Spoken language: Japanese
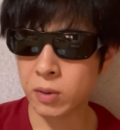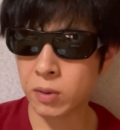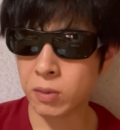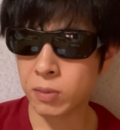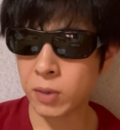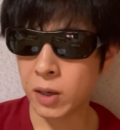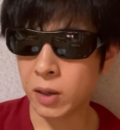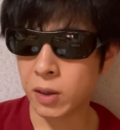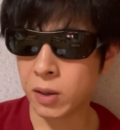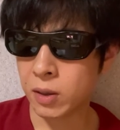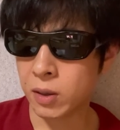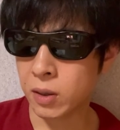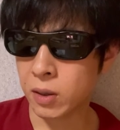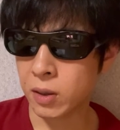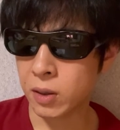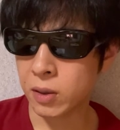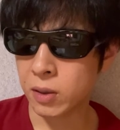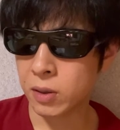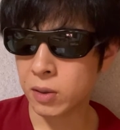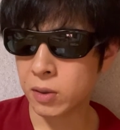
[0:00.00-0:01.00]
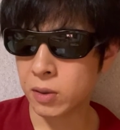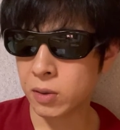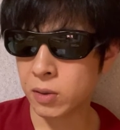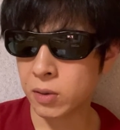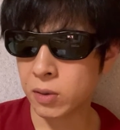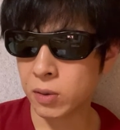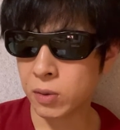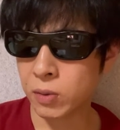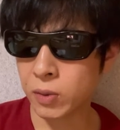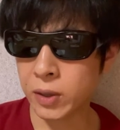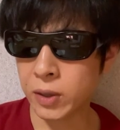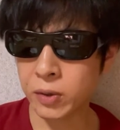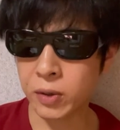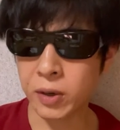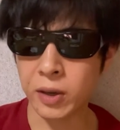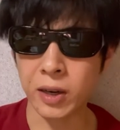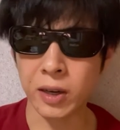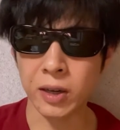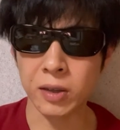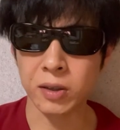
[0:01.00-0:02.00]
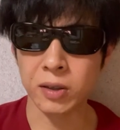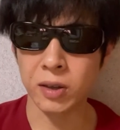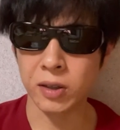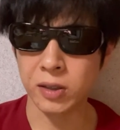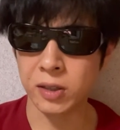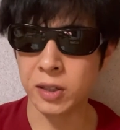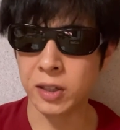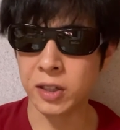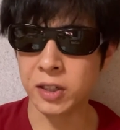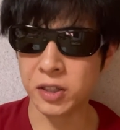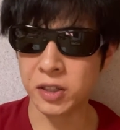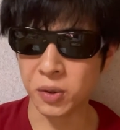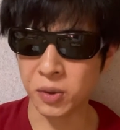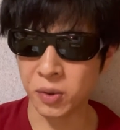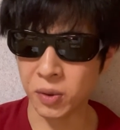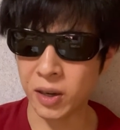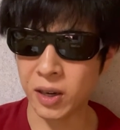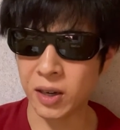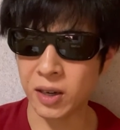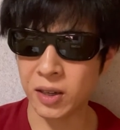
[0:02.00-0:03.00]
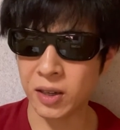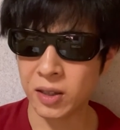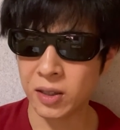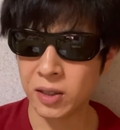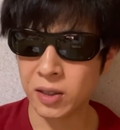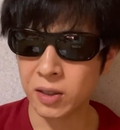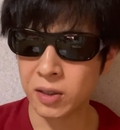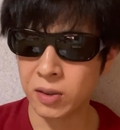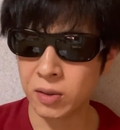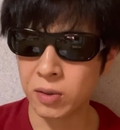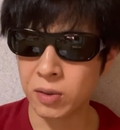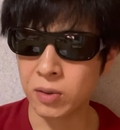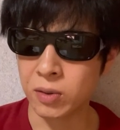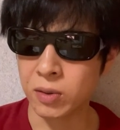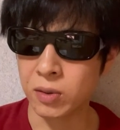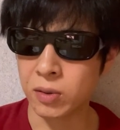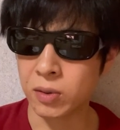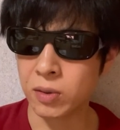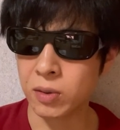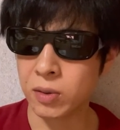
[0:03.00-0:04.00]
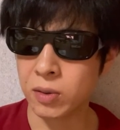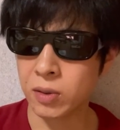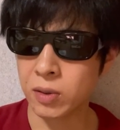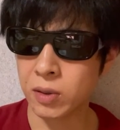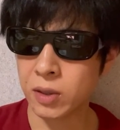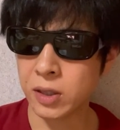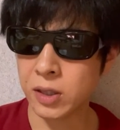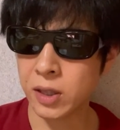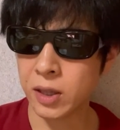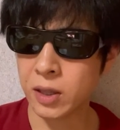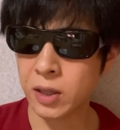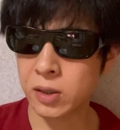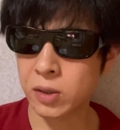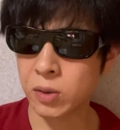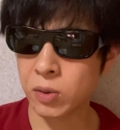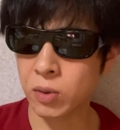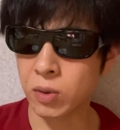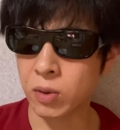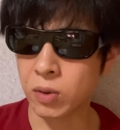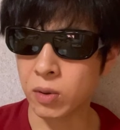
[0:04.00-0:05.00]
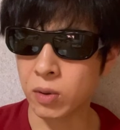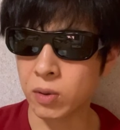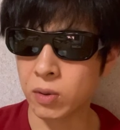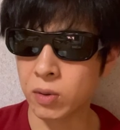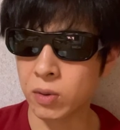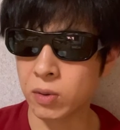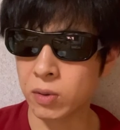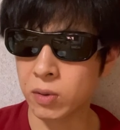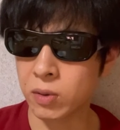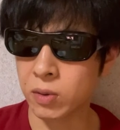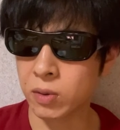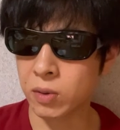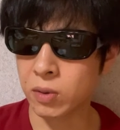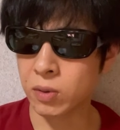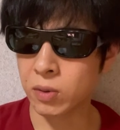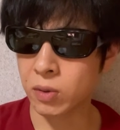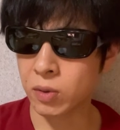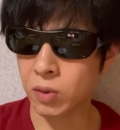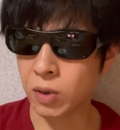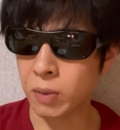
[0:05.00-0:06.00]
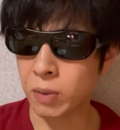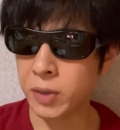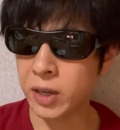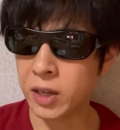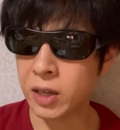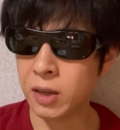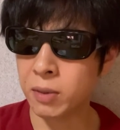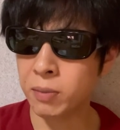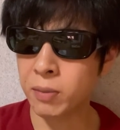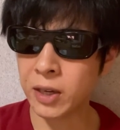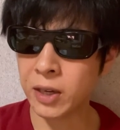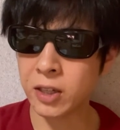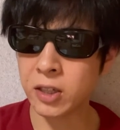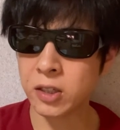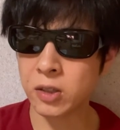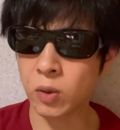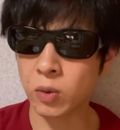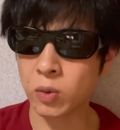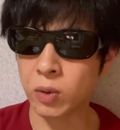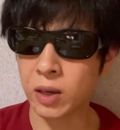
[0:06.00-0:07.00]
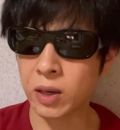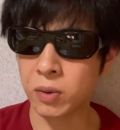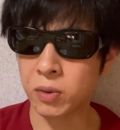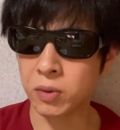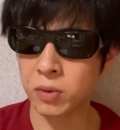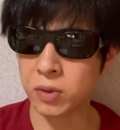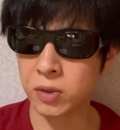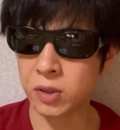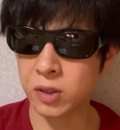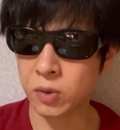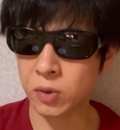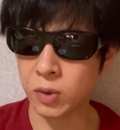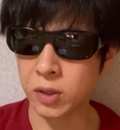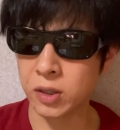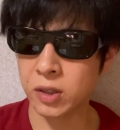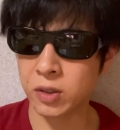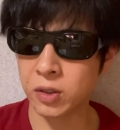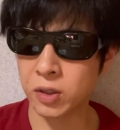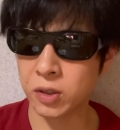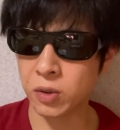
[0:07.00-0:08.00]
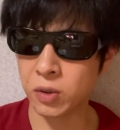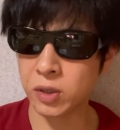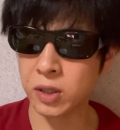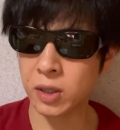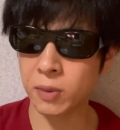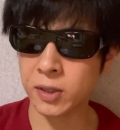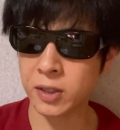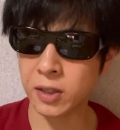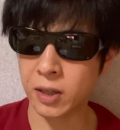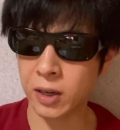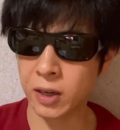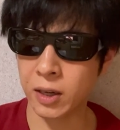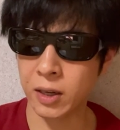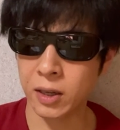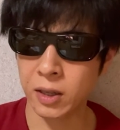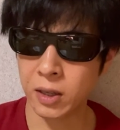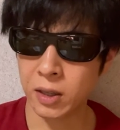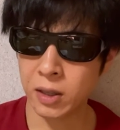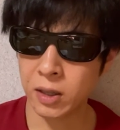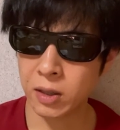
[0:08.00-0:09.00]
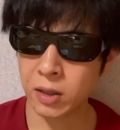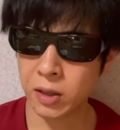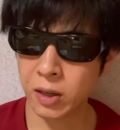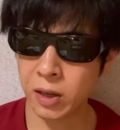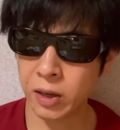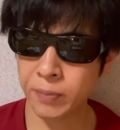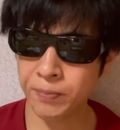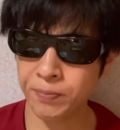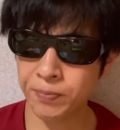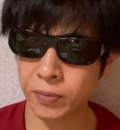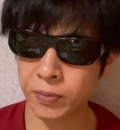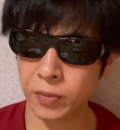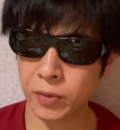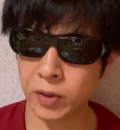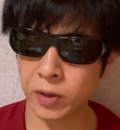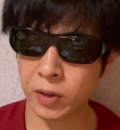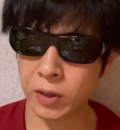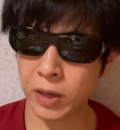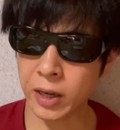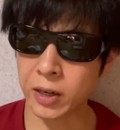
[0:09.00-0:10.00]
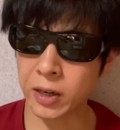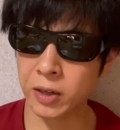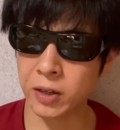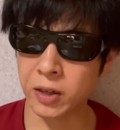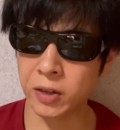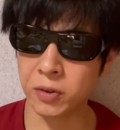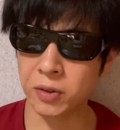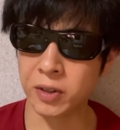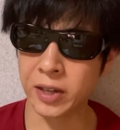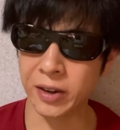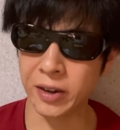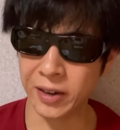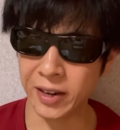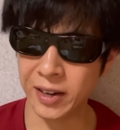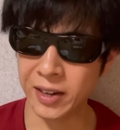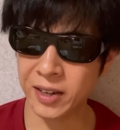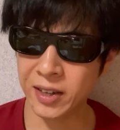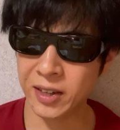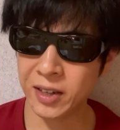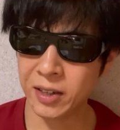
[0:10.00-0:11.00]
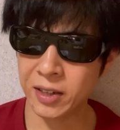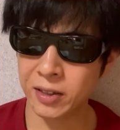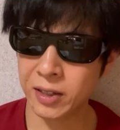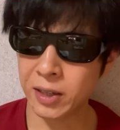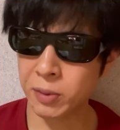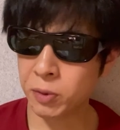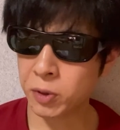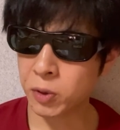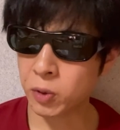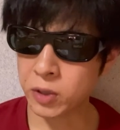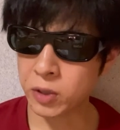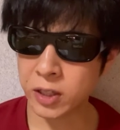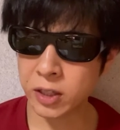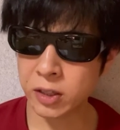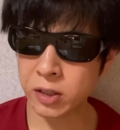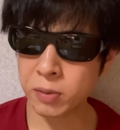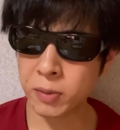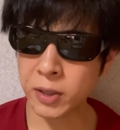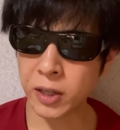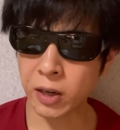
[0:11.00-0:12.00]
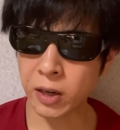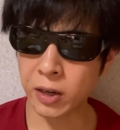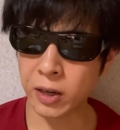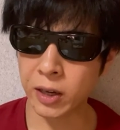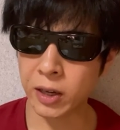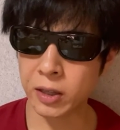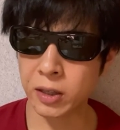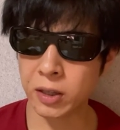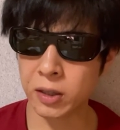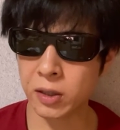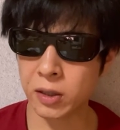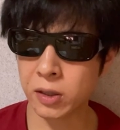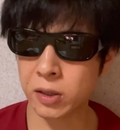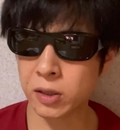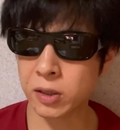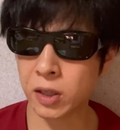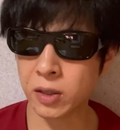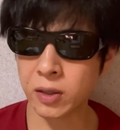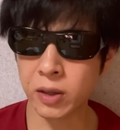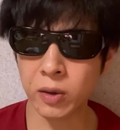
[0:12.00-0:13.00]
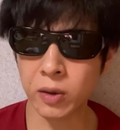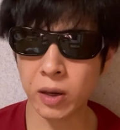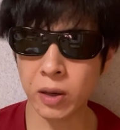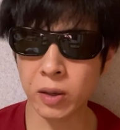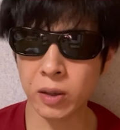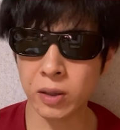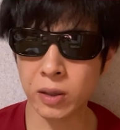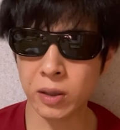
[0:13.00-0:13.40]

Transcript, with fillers: まあ、悪くはなかったです。印象とか。うん。で、生活保護とかミニマリストとかをすごい推奨してましたね。で、海外にいるんだよね。でも翌日見たらね、チャンネルが